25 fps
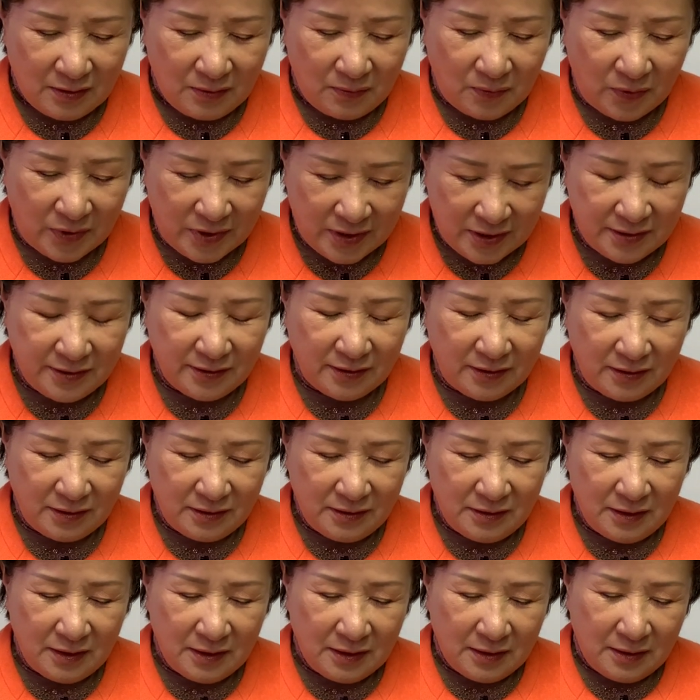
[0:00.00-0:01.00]

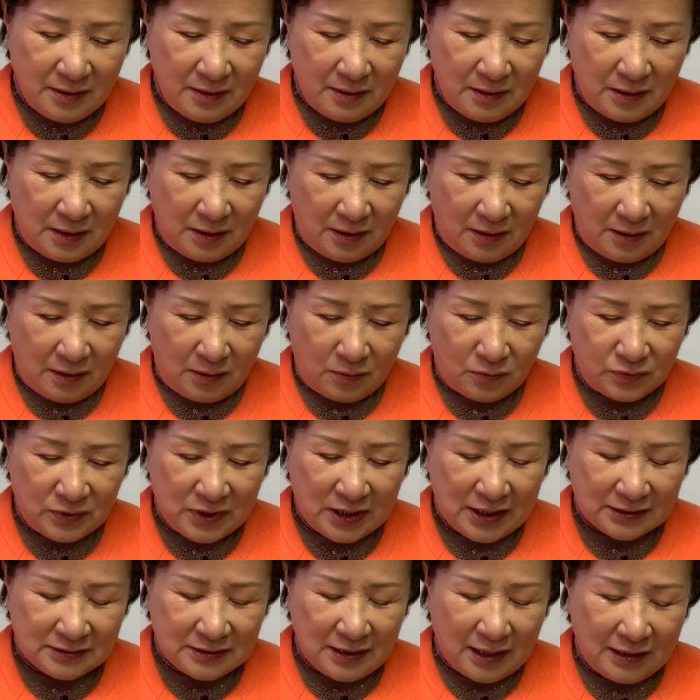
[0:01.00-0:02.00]
오히려 어,
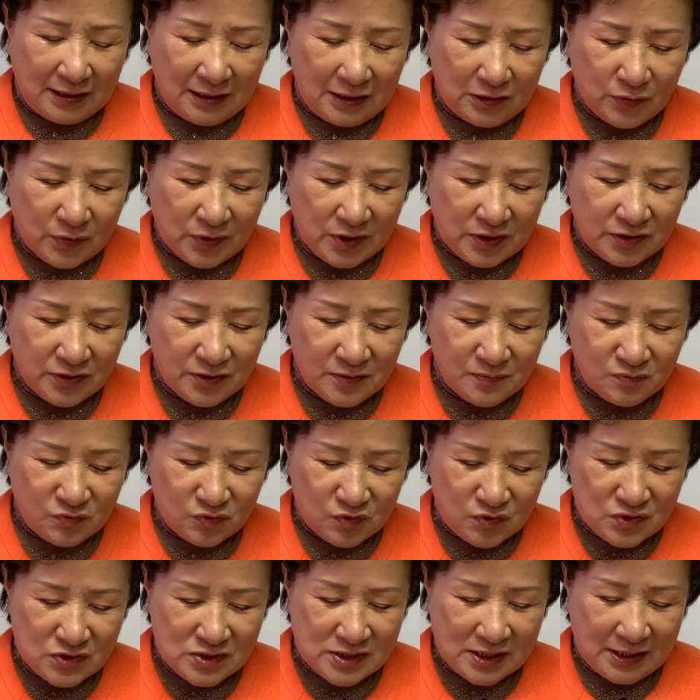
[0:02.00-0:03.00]
우리가 당하고 있는
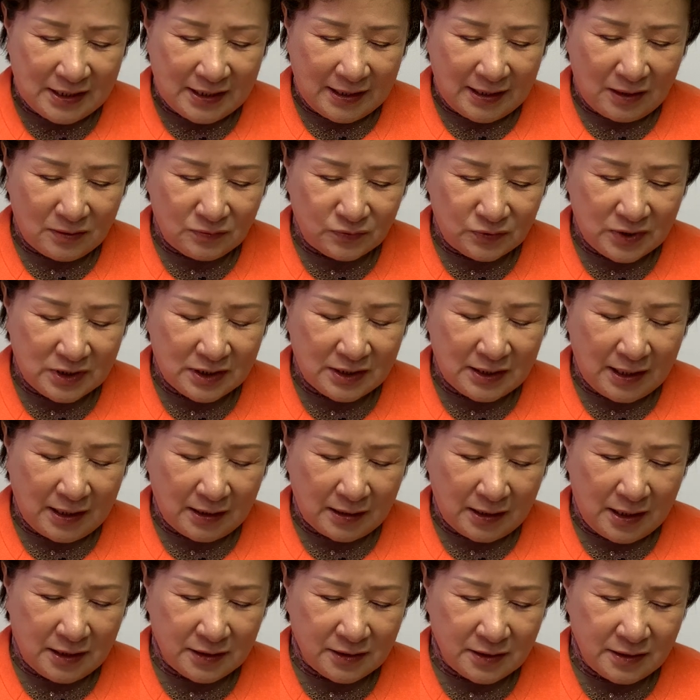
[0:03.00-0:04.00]
문제나 우리가
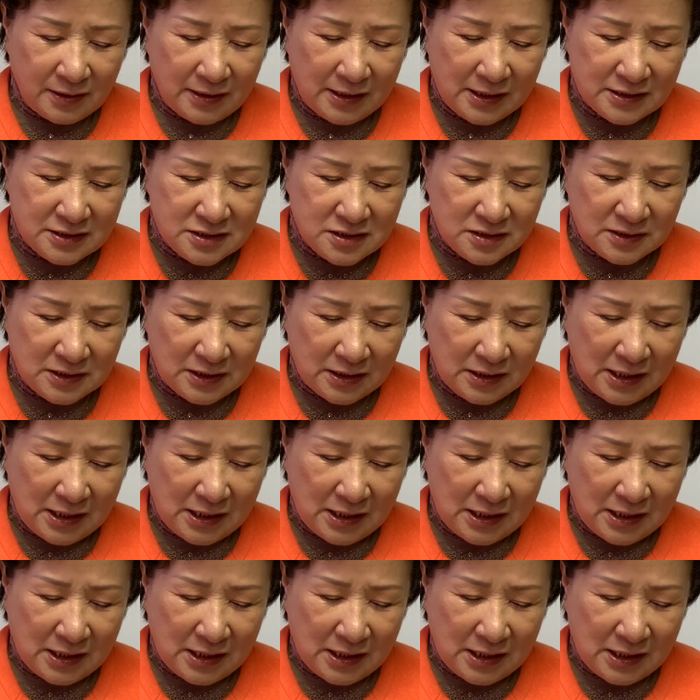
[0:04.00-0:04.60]
해결하지